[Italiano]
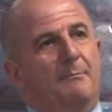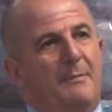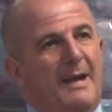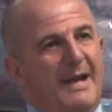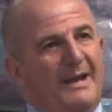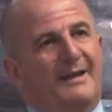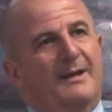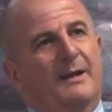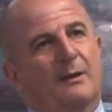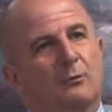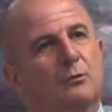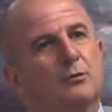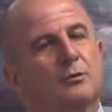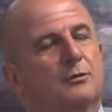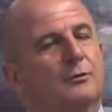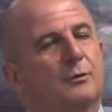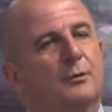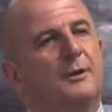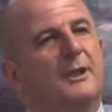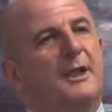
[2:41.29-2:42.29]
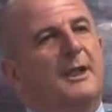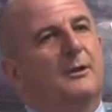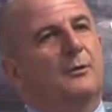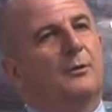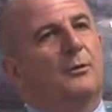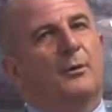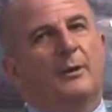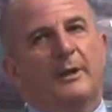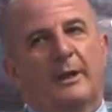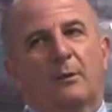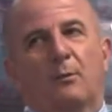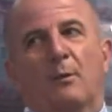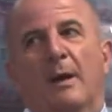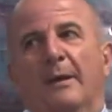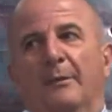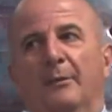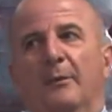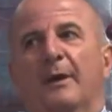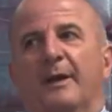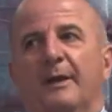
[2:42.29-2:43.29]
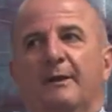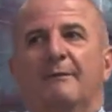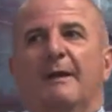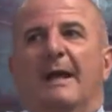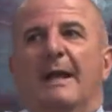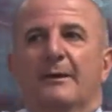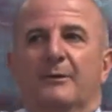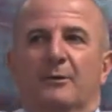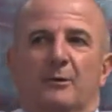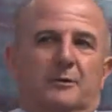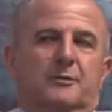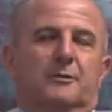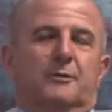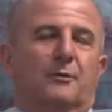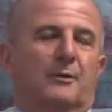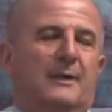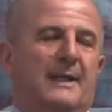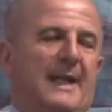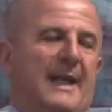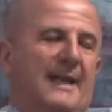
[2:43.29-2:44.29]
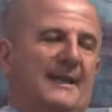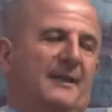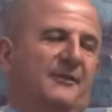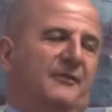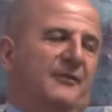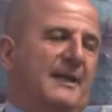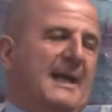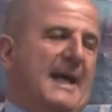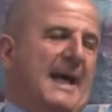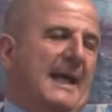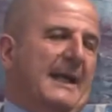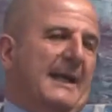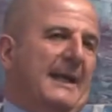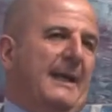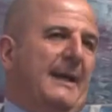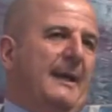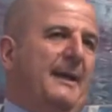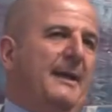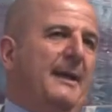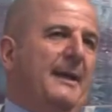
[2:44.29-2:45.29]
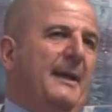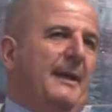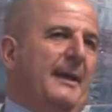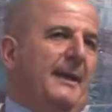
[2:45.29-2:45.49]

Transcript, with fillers: ben custodito e quando arriva al nostro cliente finale